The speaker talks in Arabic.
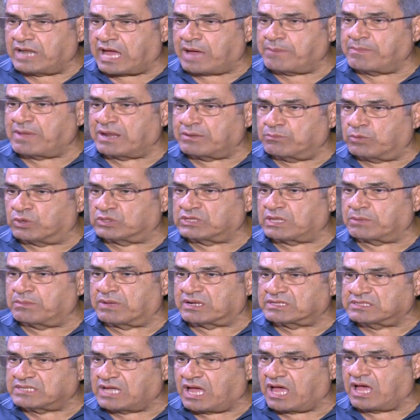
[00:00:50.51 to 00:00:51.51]
عمل
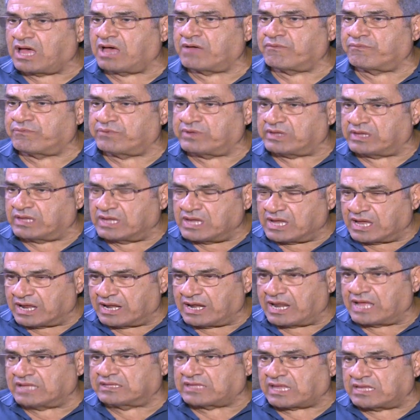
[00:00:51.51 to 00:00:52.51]
مؤتمر صحافي
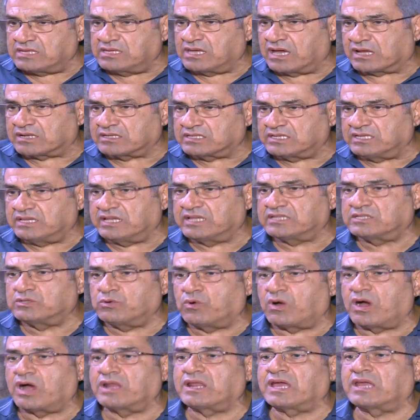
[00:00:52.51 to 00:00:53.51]
لتيار سياسي
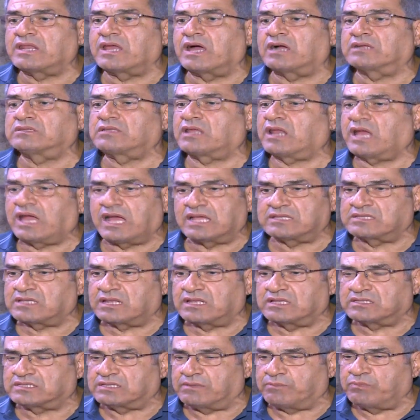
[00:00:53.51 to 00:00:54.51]
وقال أنا أقترح هذا
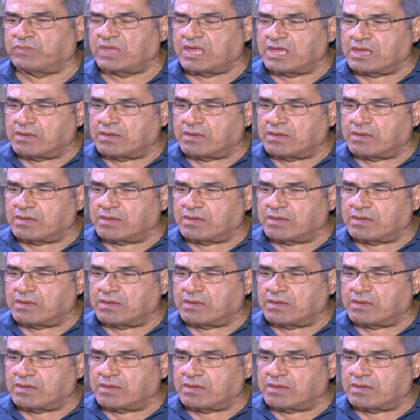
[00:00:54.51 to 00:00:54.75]
الاسم